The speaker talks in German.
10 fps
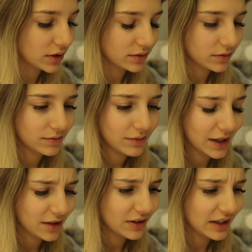also
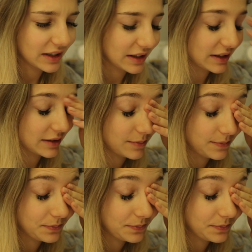Aquarell